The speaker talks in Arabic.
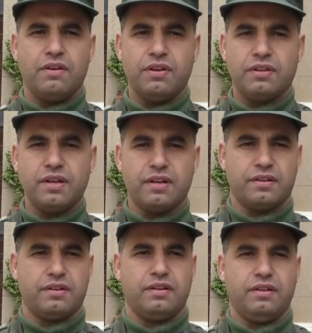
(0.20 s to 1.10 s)
في إطار
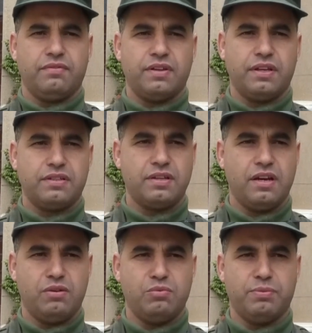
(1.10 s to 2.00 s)
الحفاظ على الصحة
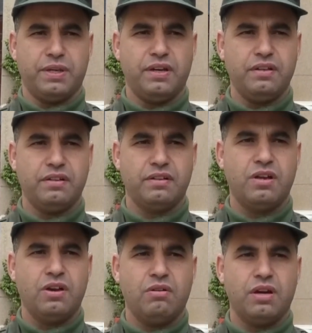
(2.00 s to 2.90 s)
العمومية
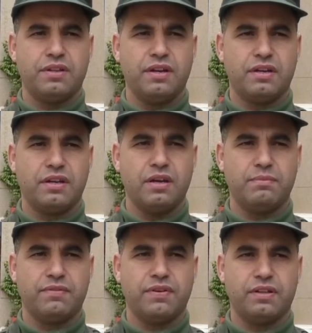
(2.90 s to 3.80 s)
وأثناء قيام
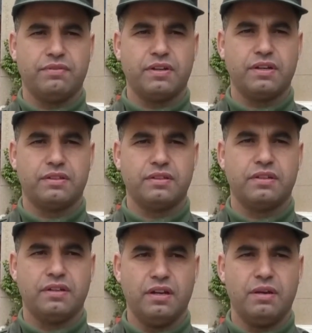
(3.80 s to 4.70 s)
أفراد فرقة
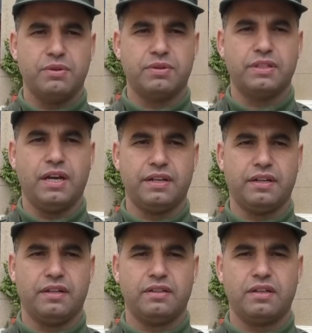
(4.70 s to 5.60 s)
الأمن والتحري
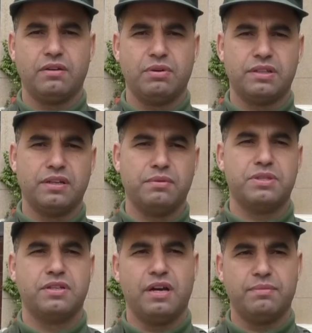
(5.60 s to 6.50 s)
للدرك الوطني
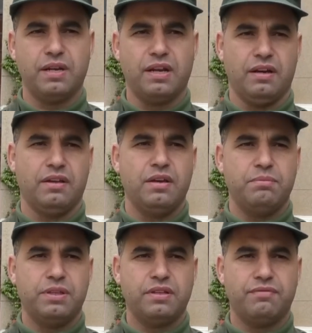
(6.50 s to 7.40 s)
بسيدي عبد الله
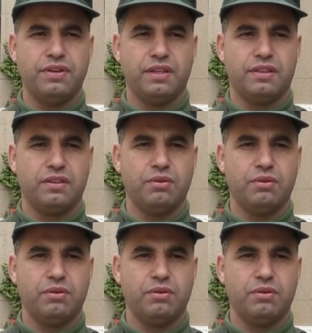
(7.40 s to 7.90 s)
بتنفيذ